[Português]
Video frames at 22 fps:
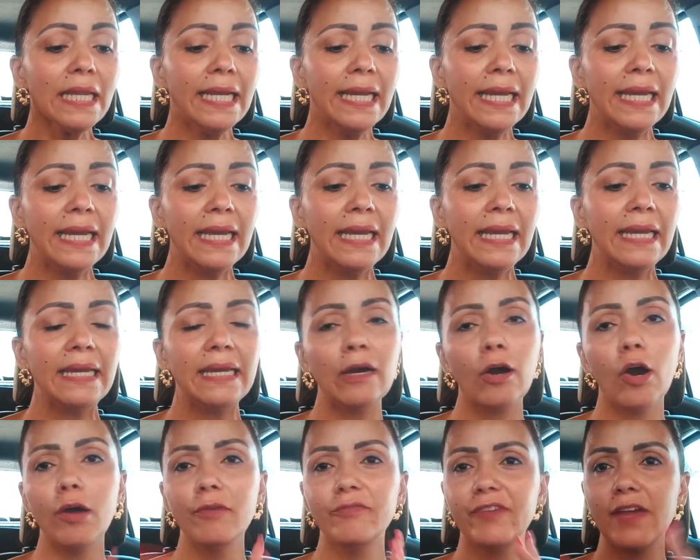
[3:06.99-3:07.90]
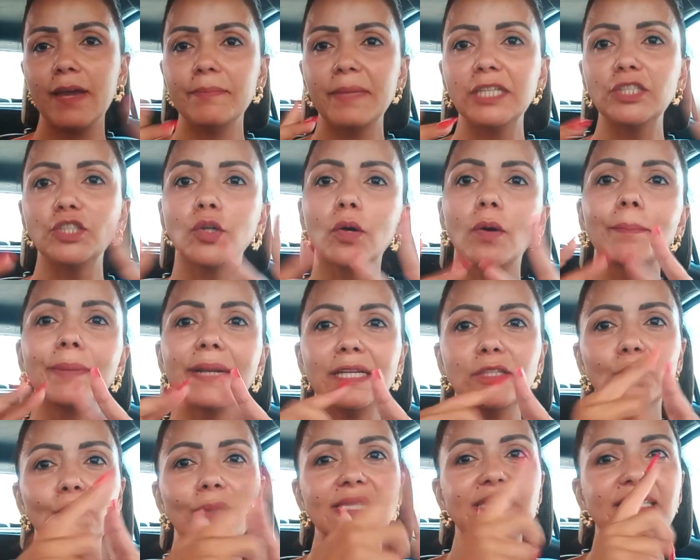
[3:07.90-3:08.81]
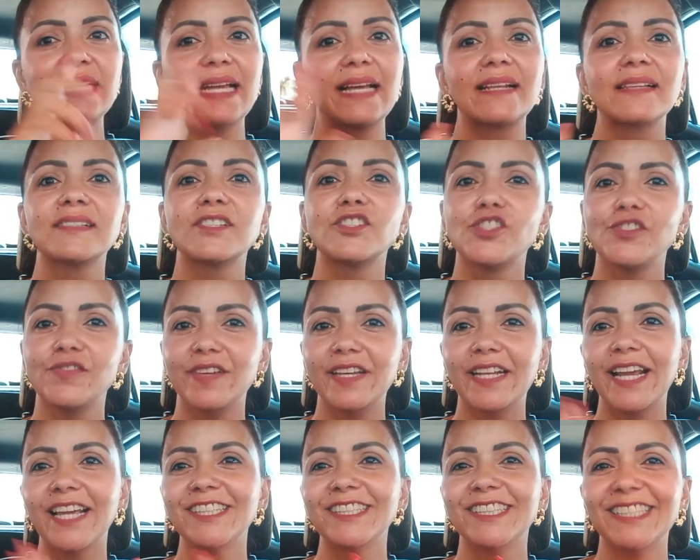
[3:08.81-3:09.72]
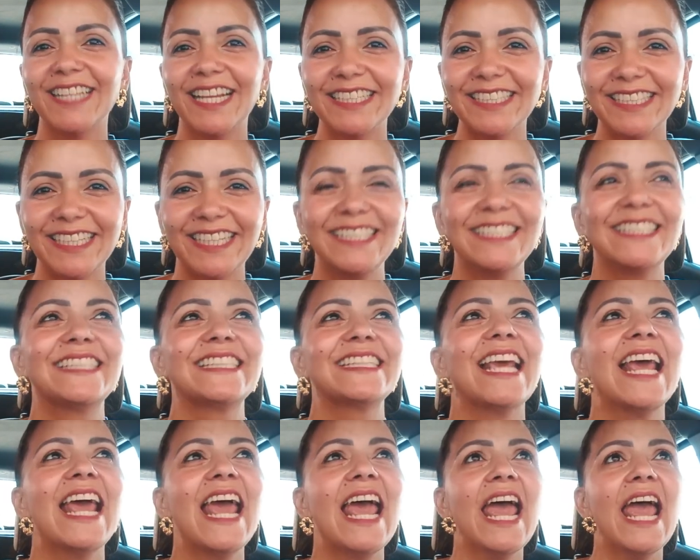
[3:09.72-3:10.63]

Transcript: É, obviamente, eu comprei duas telas diferentes, né, gente?